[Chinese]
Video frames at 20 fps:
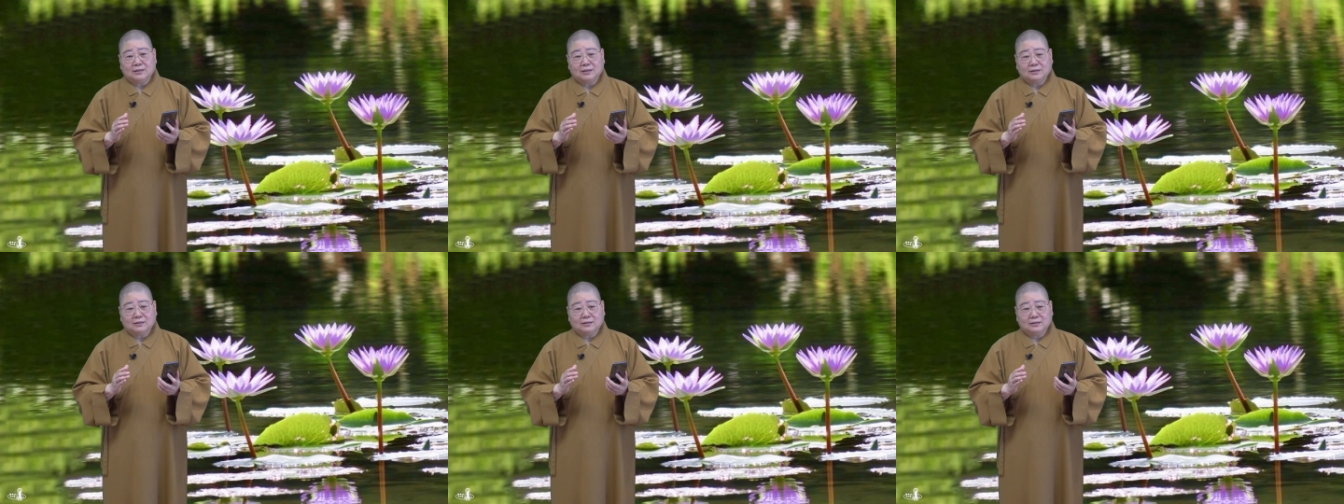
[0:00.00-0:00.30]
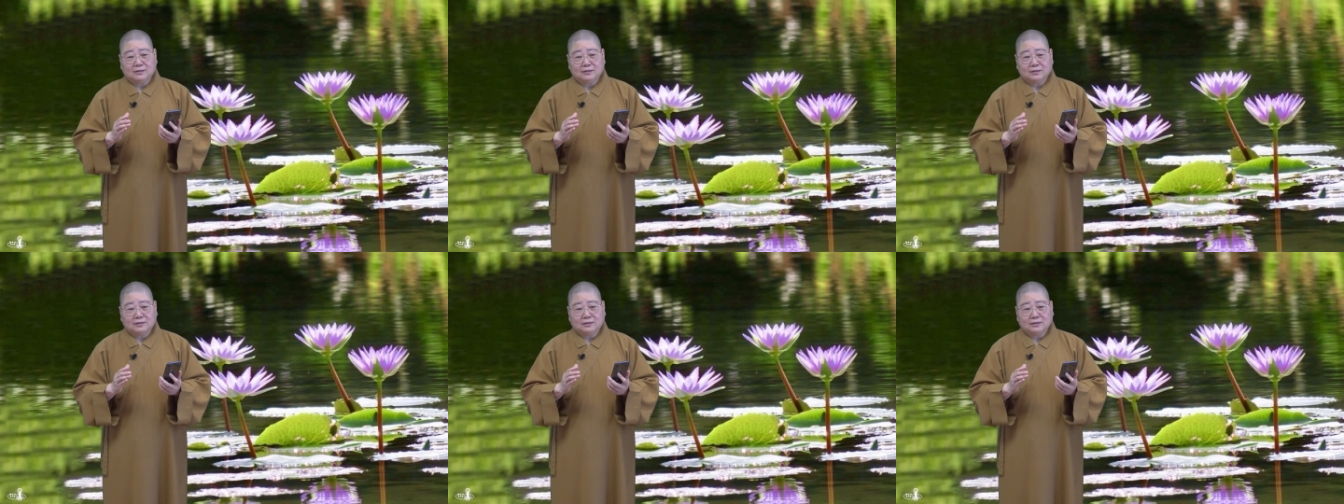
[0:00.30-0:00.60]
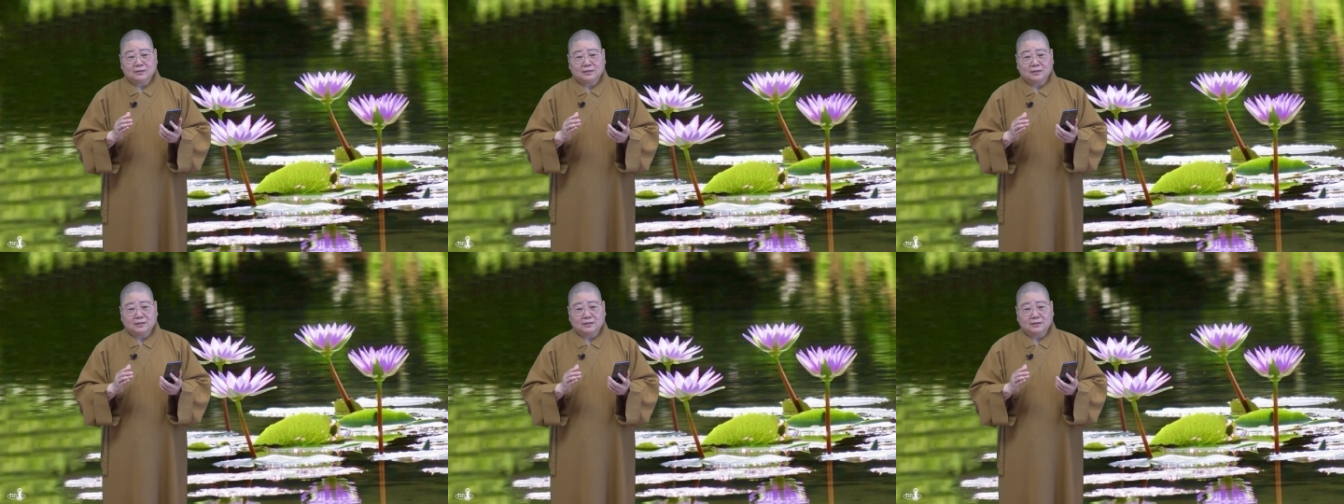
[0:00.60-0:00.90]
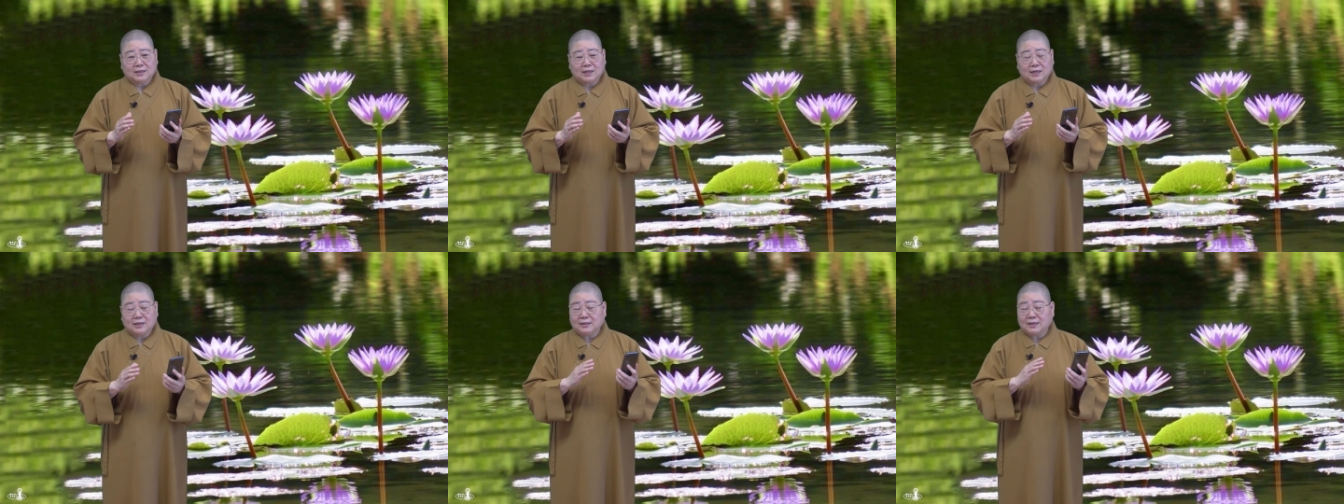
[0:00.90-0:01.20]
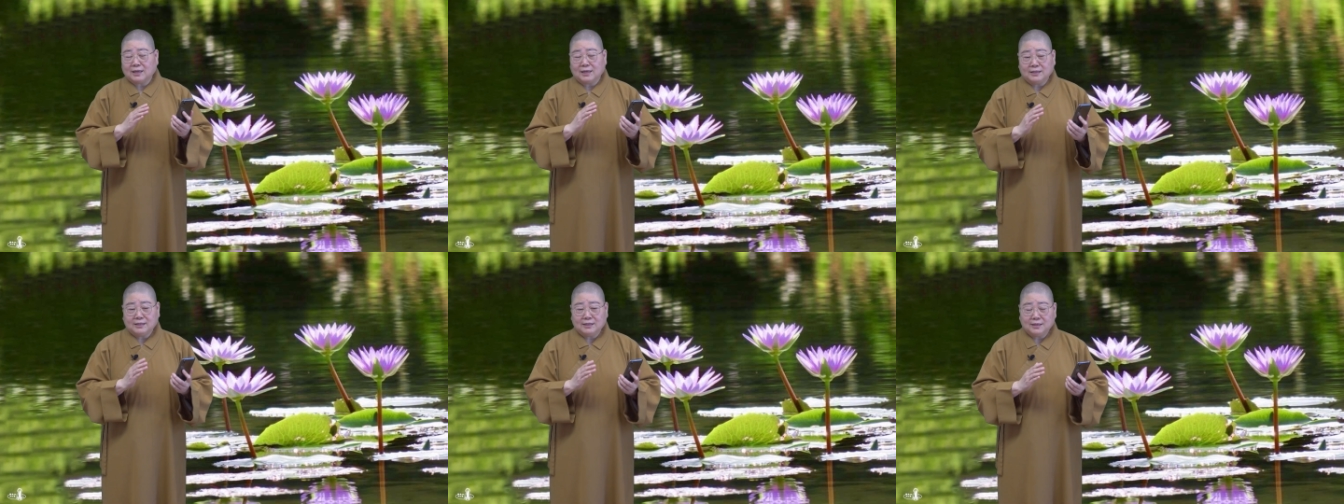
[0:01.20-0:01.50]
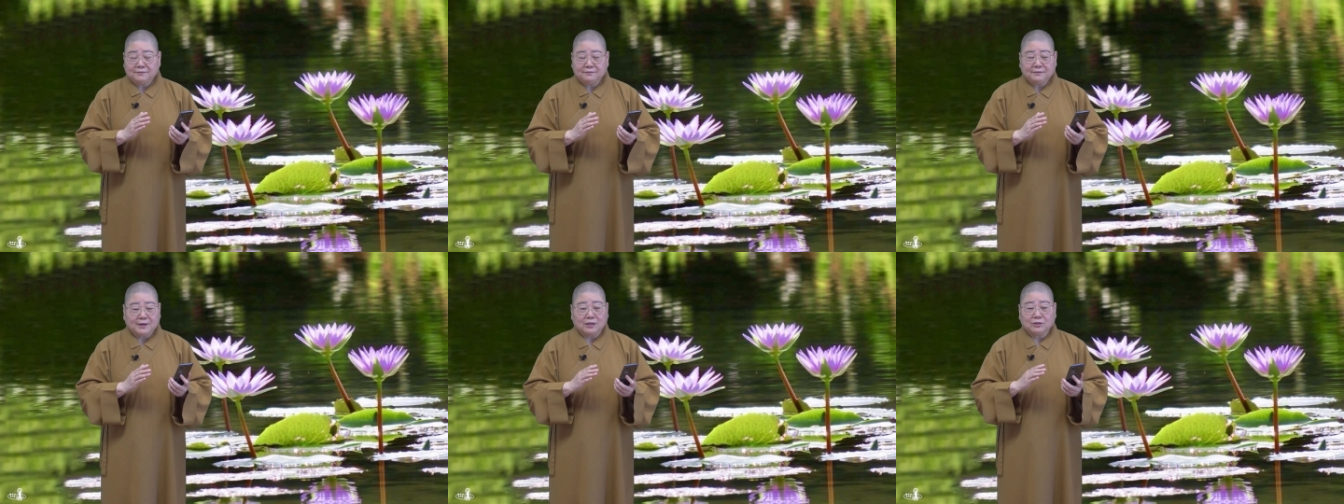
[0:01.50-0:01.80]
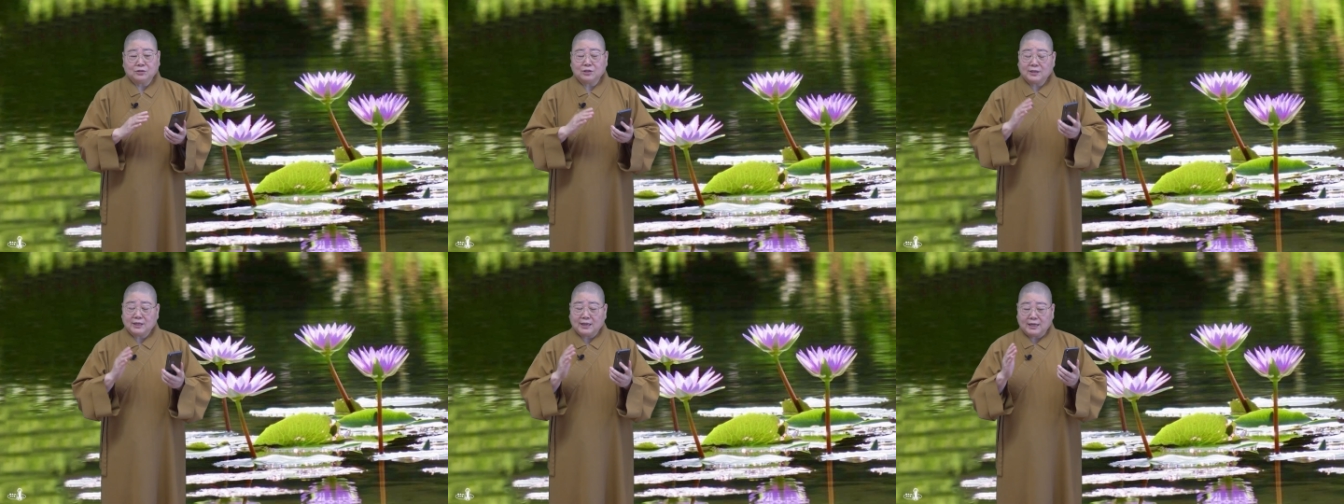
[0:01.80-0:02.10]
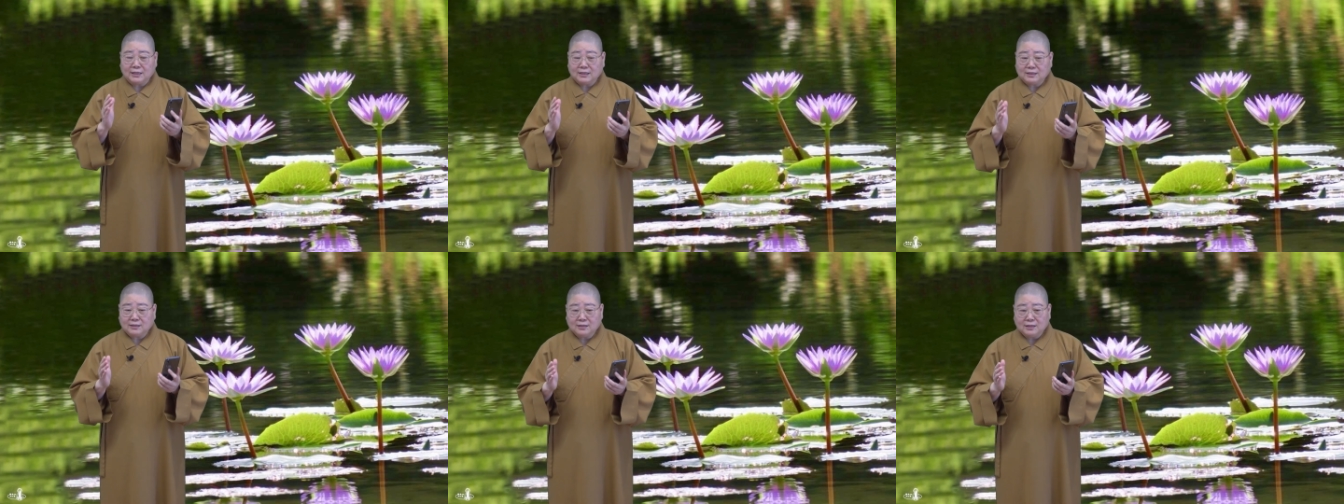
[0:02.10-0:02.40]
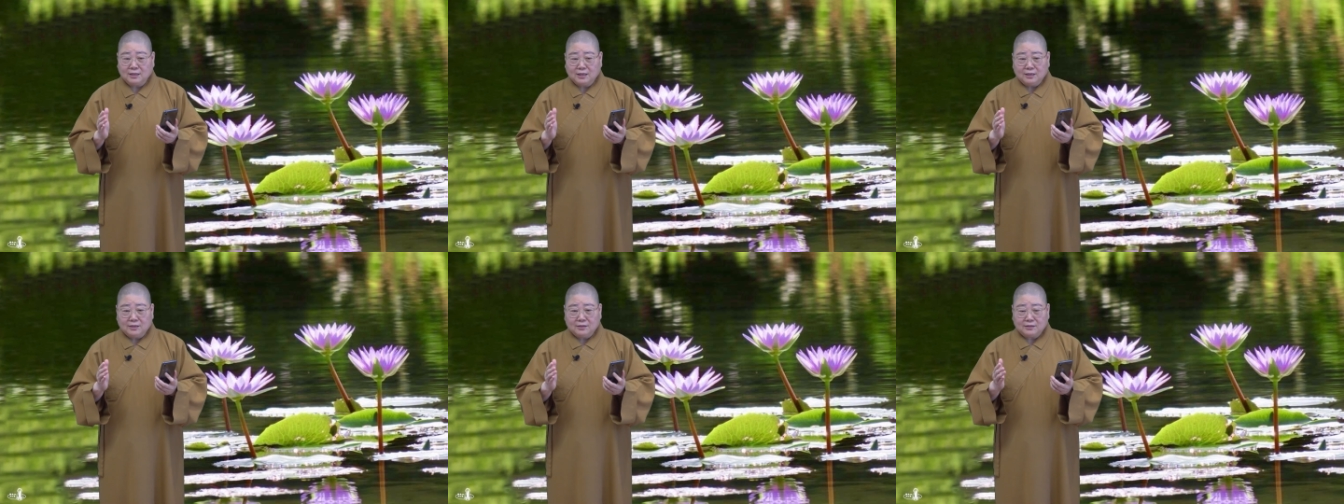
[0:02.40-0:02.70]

这个啊、呃、哪哪一间房或者哪一个，